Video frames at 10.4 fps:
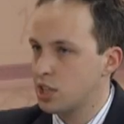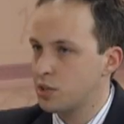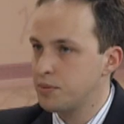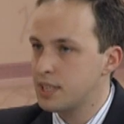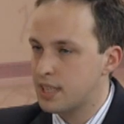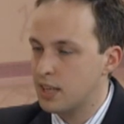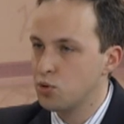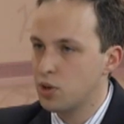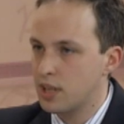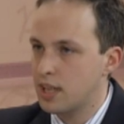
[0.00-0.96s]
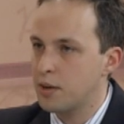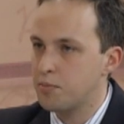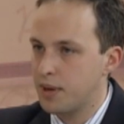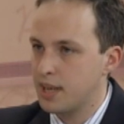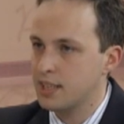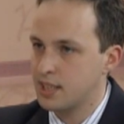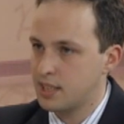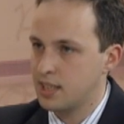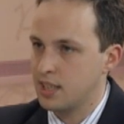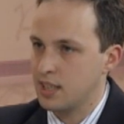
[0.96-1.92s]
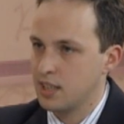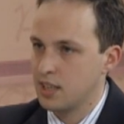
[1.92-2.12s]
administradora da empresa, sim.